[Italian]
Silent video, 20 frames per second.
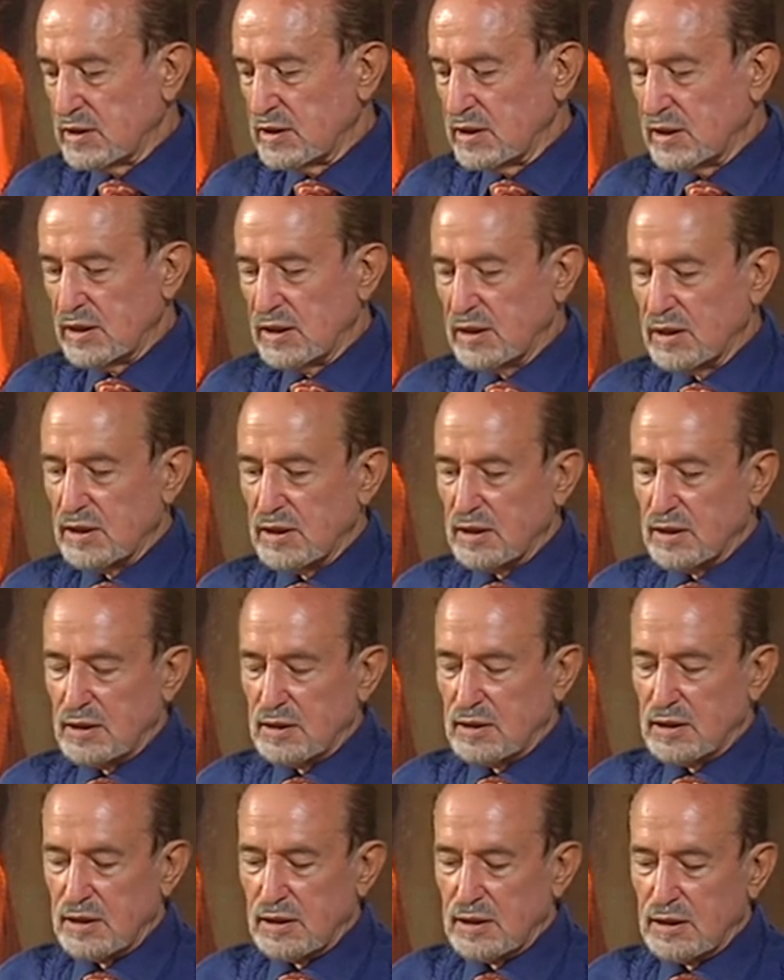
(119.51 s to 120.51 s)

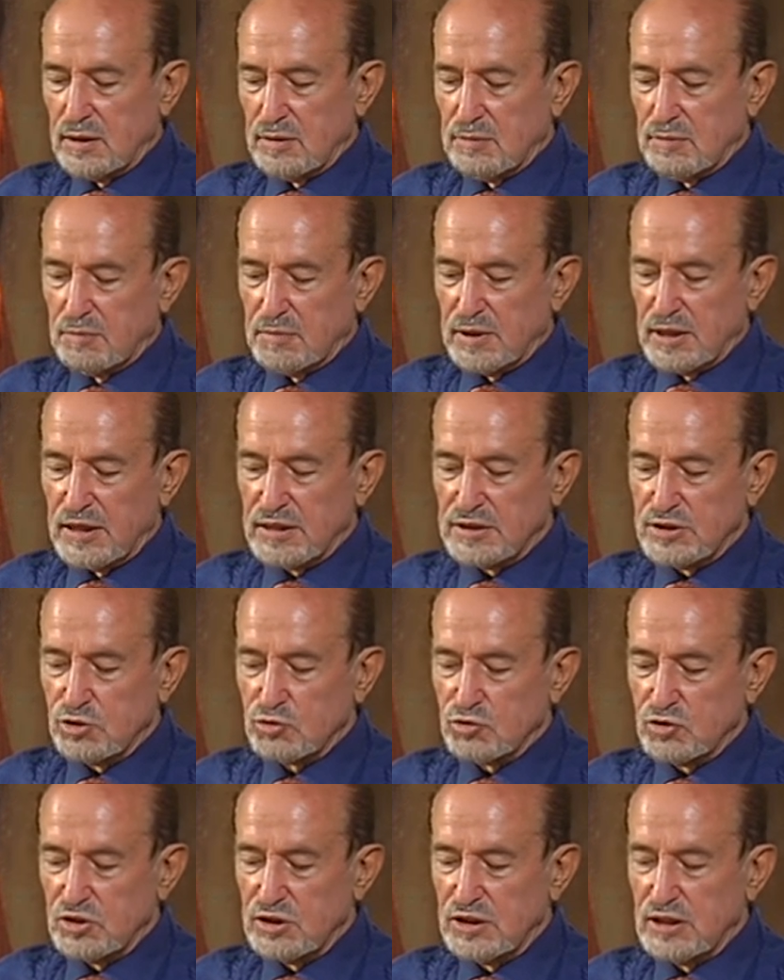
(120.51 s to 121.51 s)
nella, nei paesi
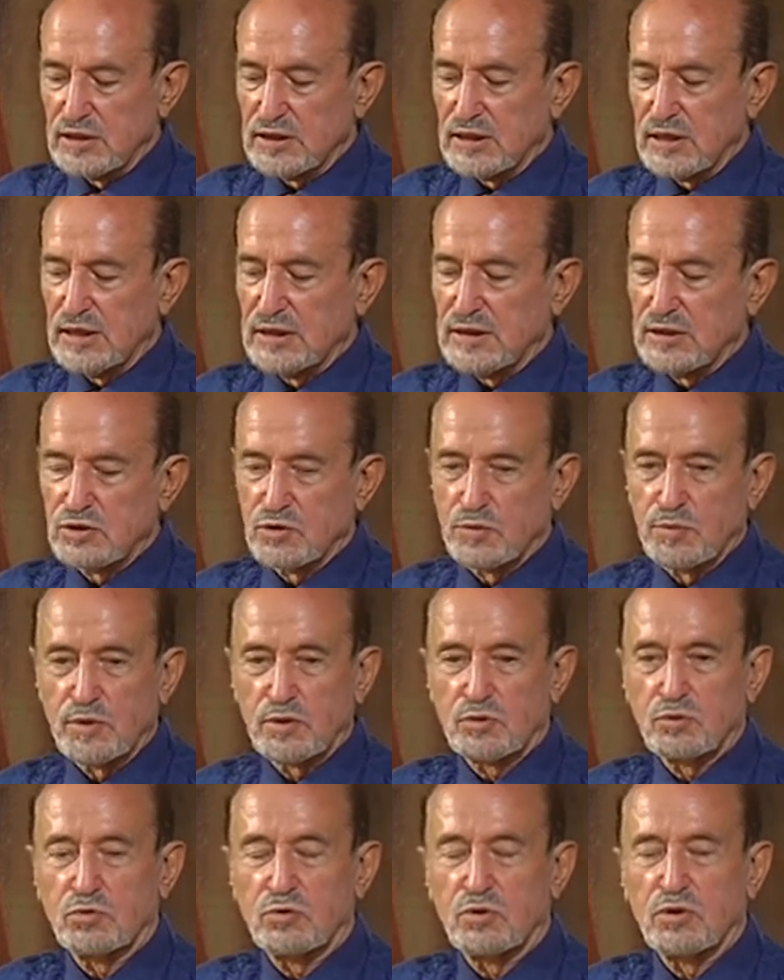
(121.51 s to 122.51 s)
occidentali,
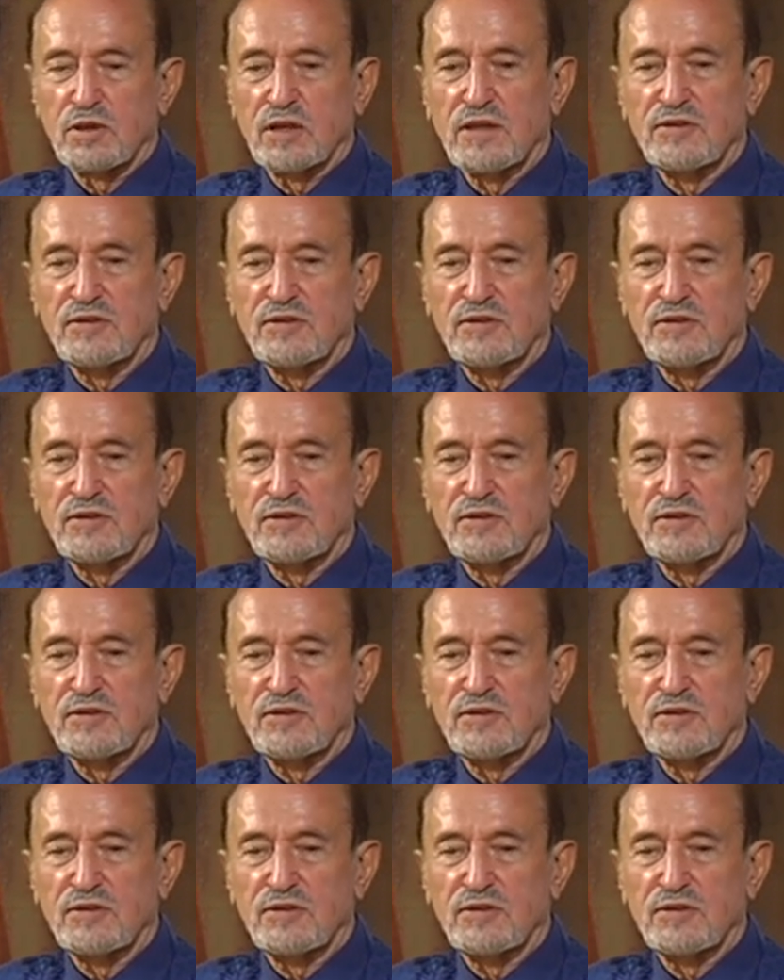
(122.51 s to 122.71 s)
soprattutto